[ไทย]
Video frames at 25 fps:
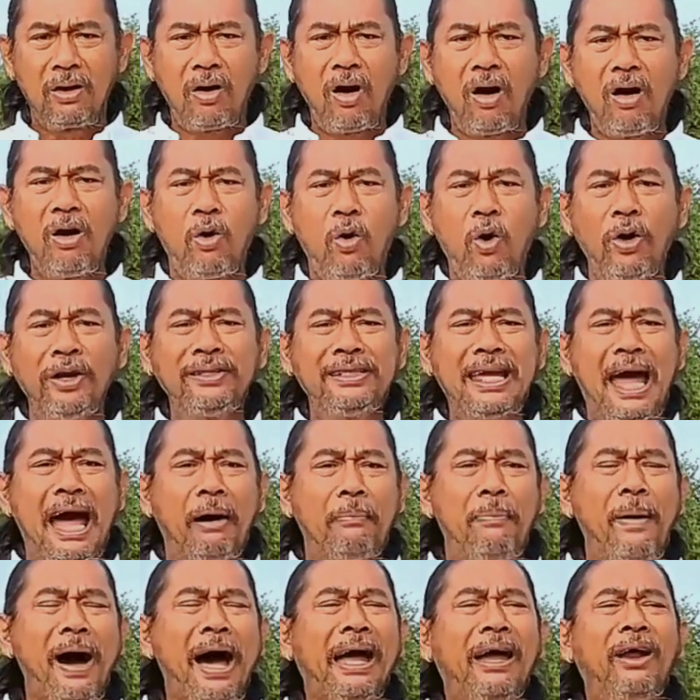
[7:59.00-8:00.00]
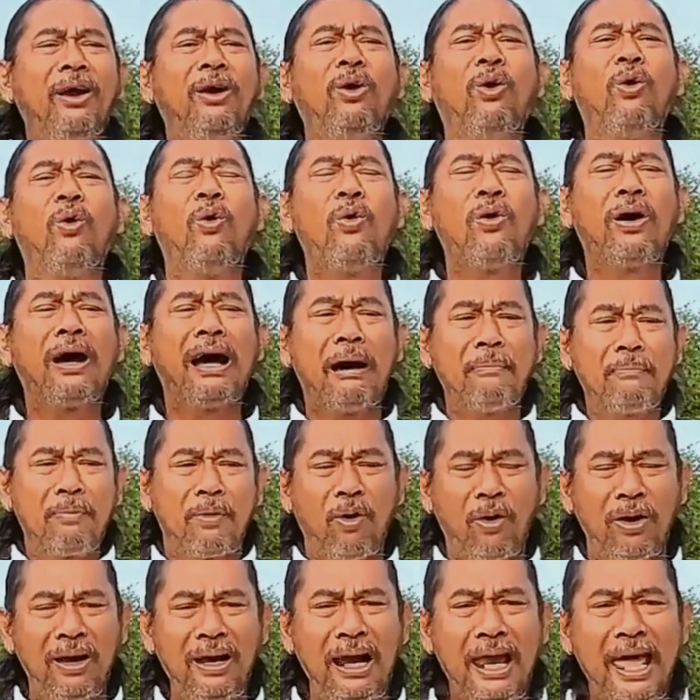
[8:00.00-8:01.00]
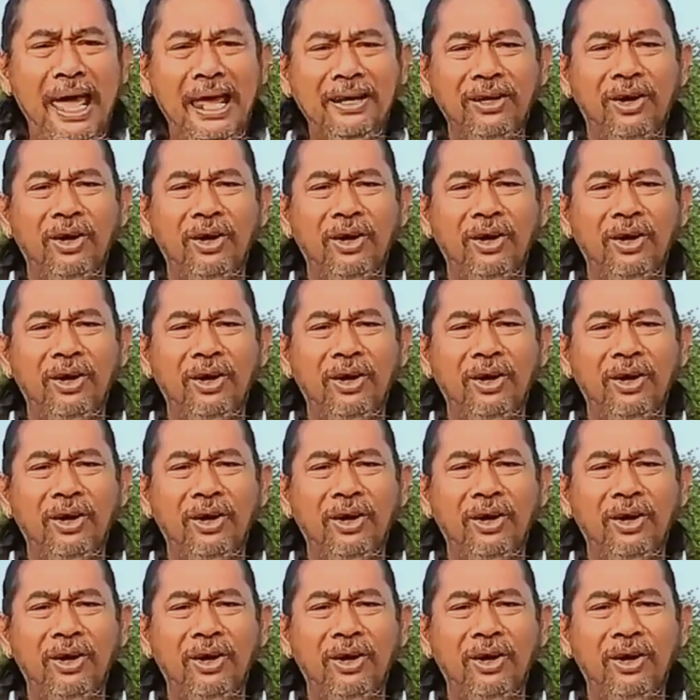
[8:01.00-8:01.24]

ก็คนแจกไพ่รู้กับคนเล่น